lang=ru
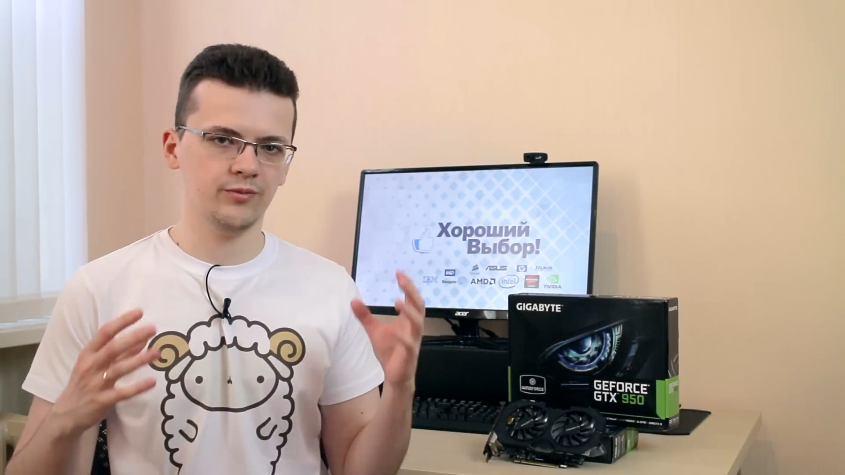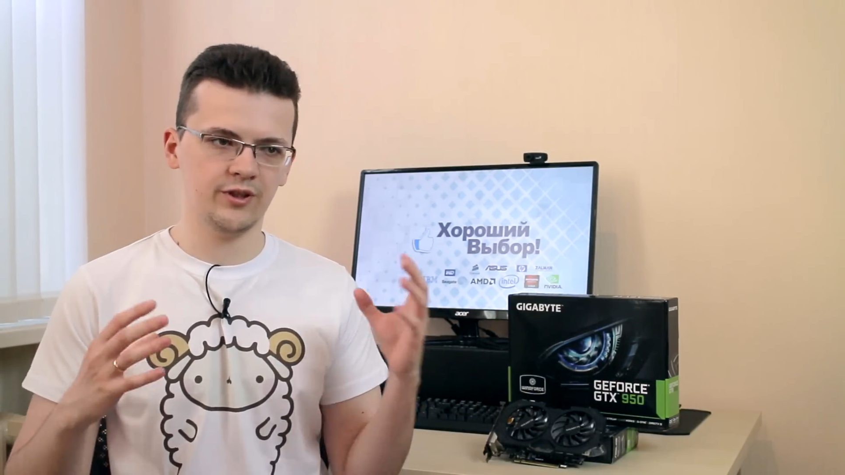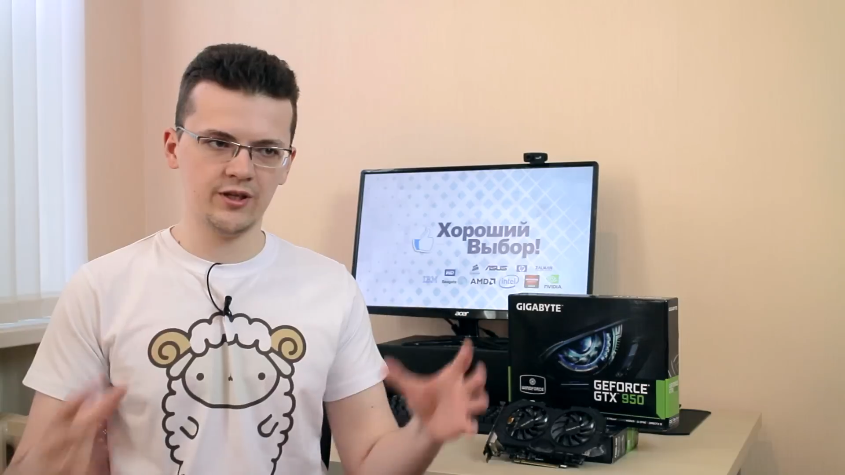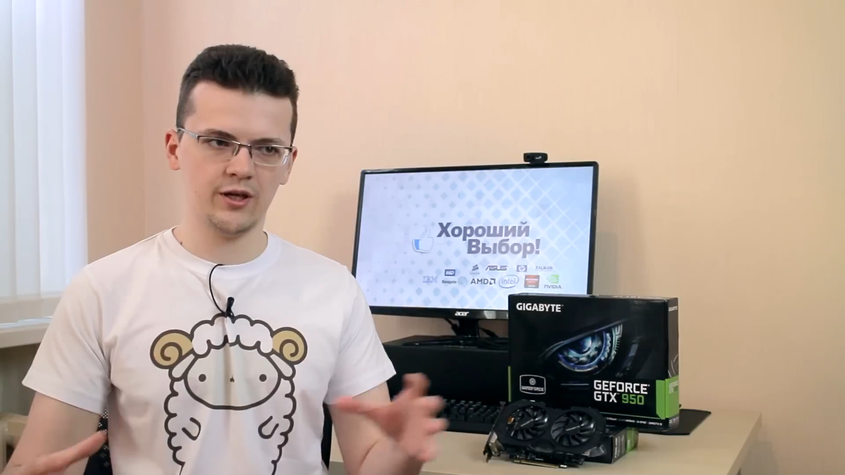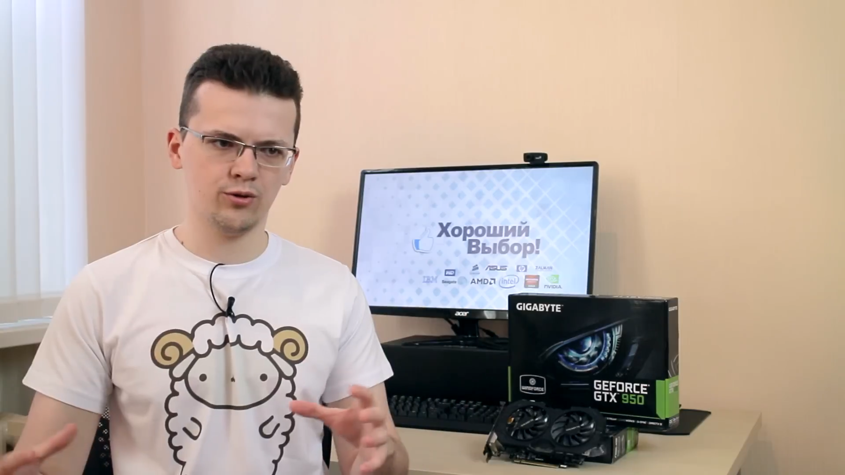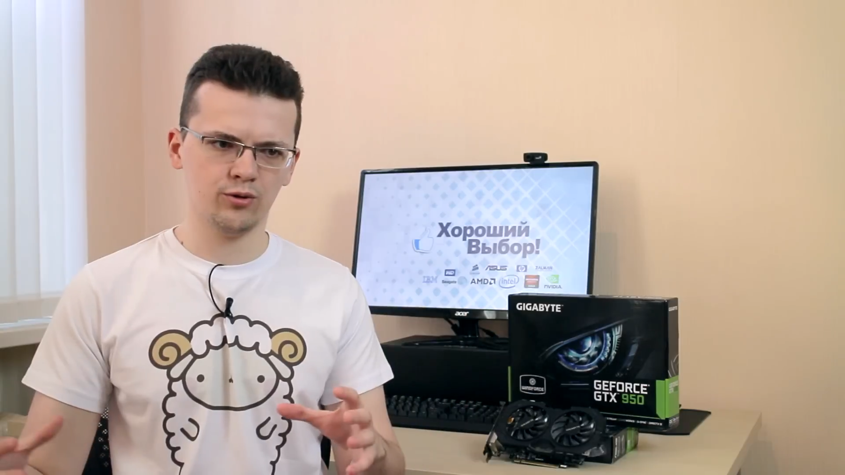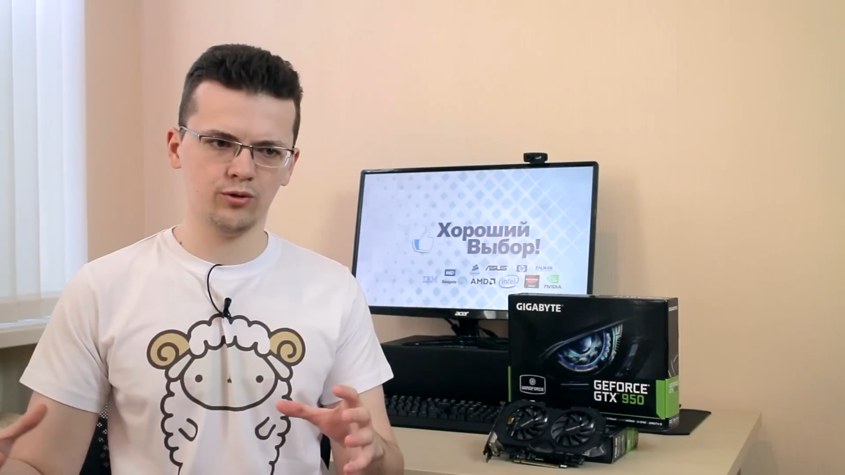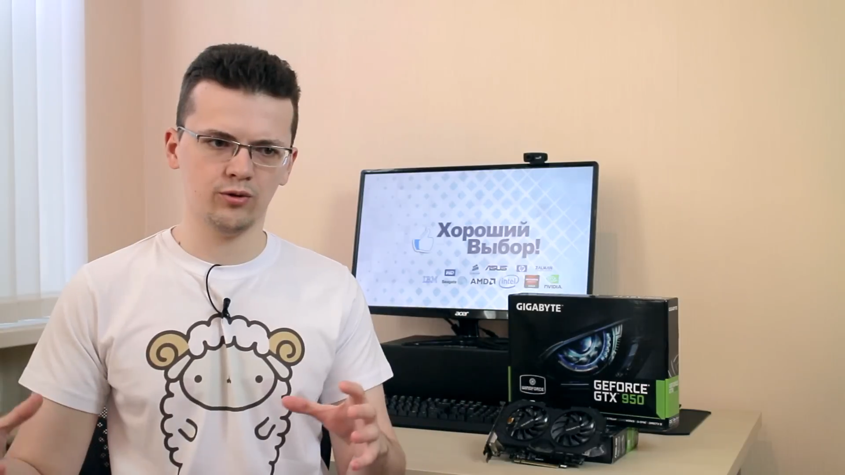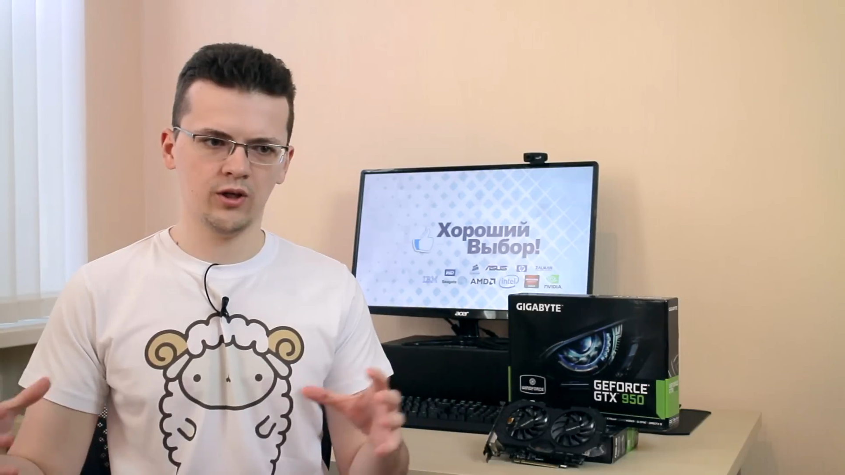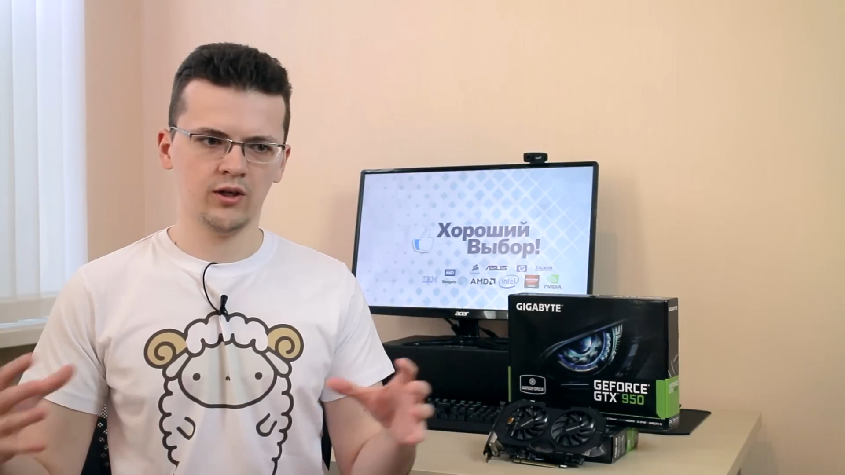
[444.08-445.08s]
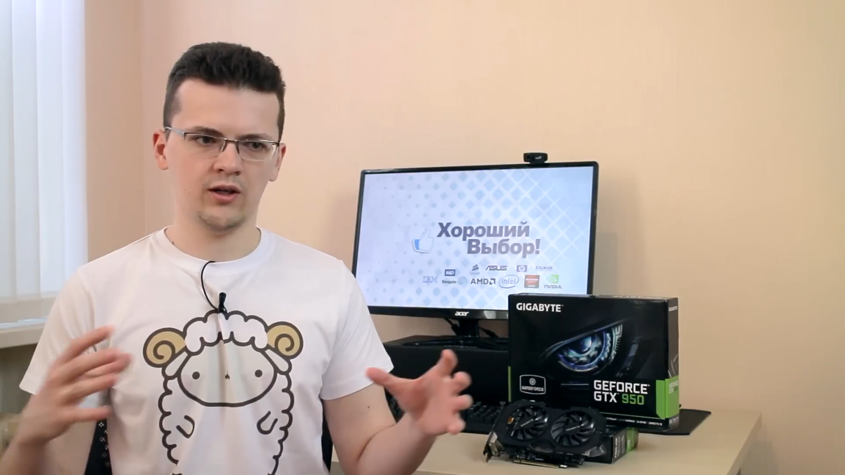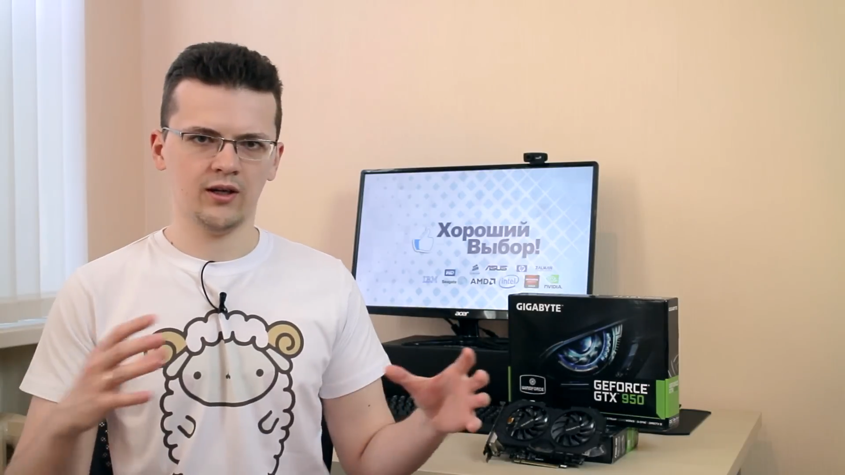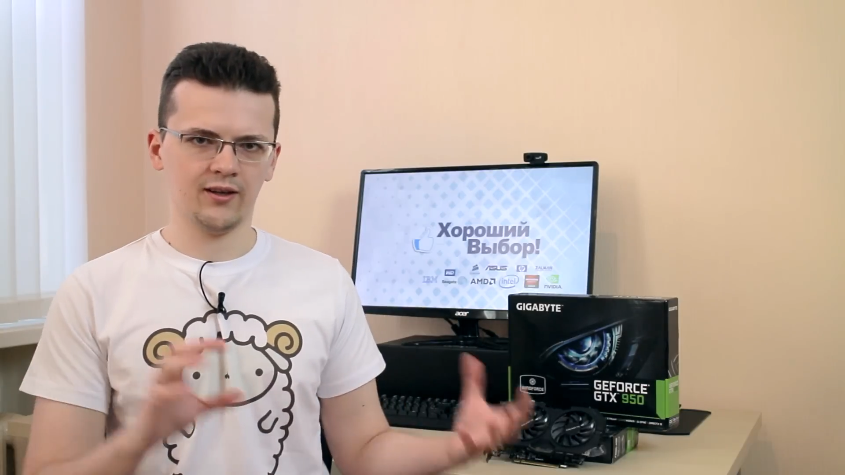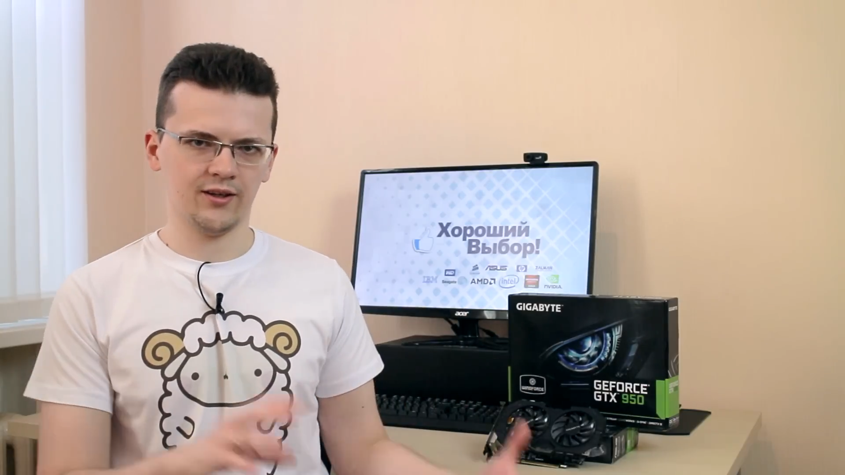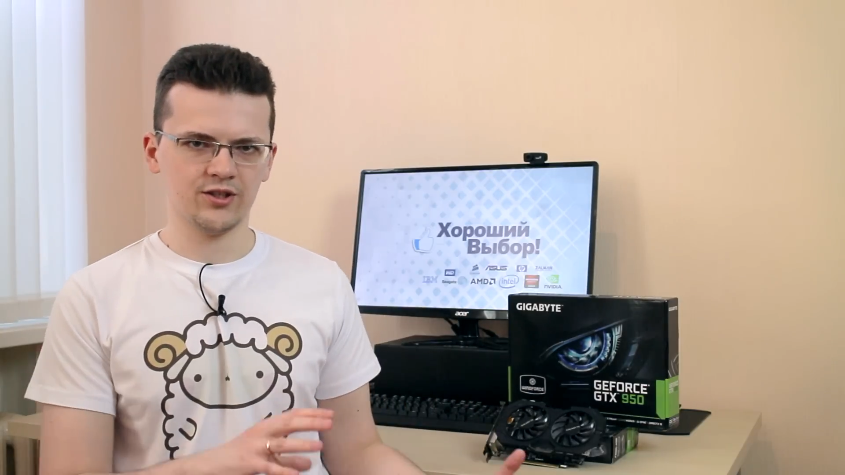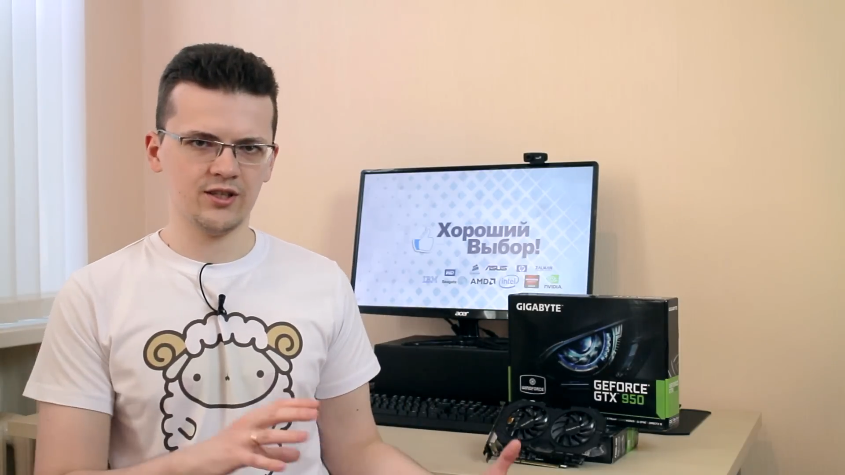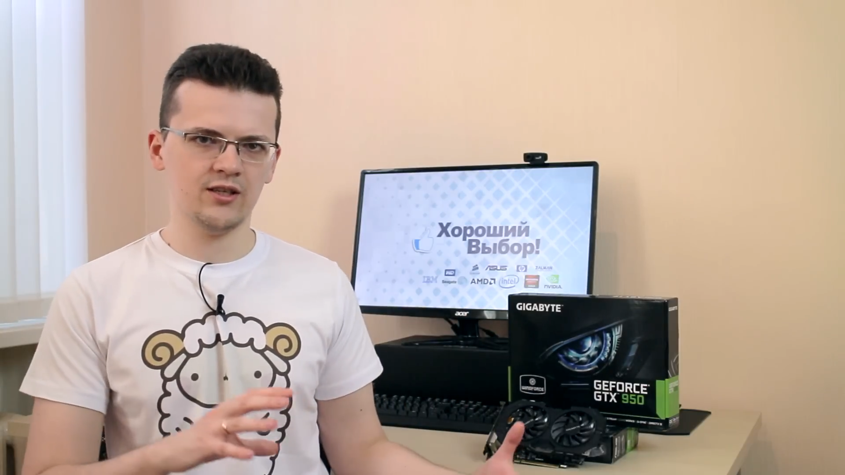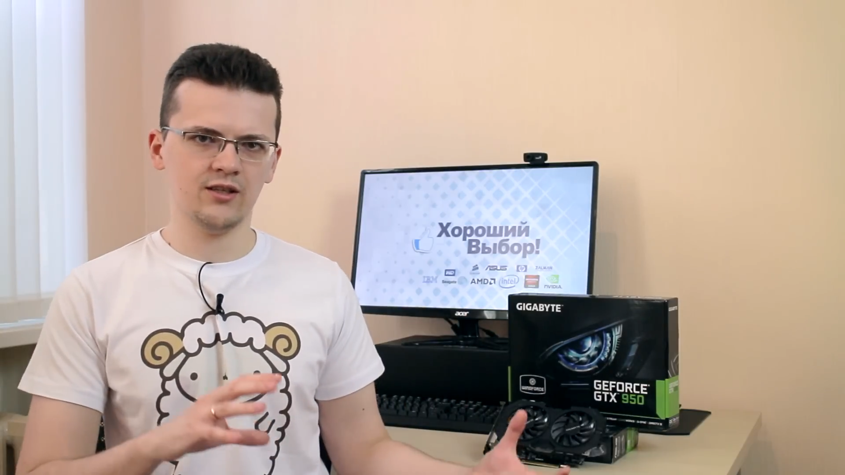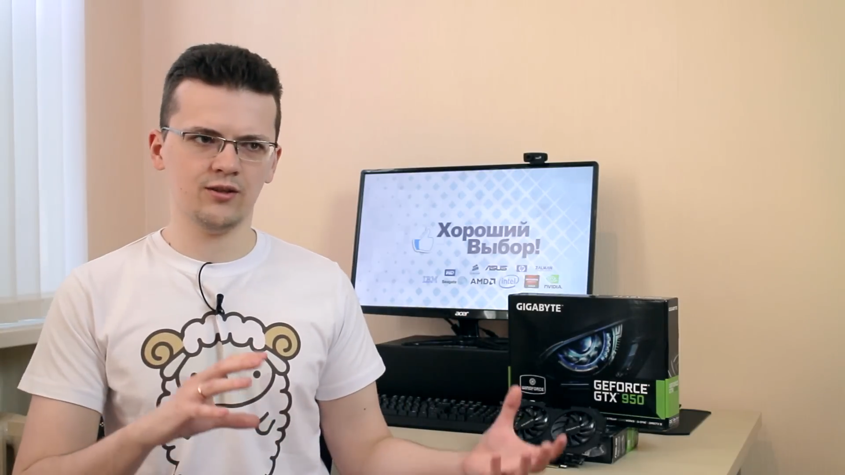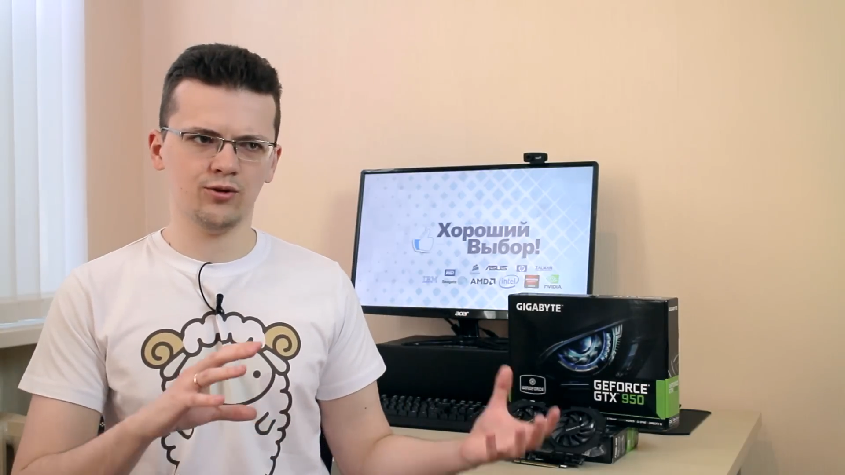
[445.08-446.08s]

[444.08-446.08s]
линейку охлаждений,